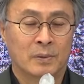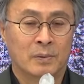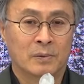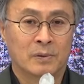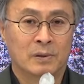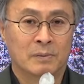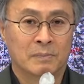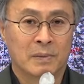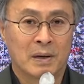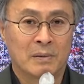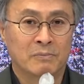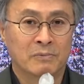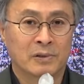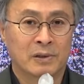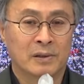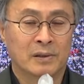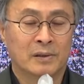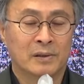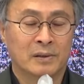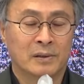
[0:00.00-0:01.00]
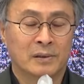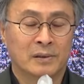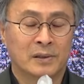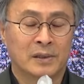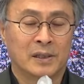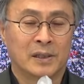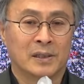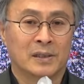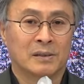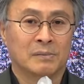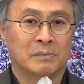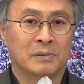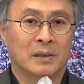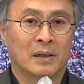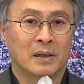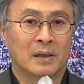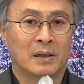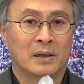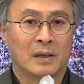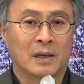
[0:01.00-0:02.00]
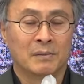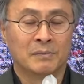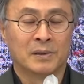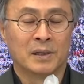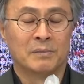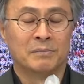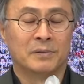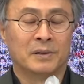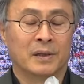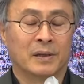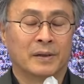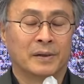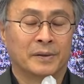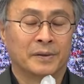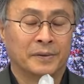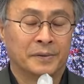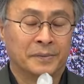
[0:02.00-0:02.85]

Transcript: 오늘 마무리를 짓겠습니다. 감사합니다.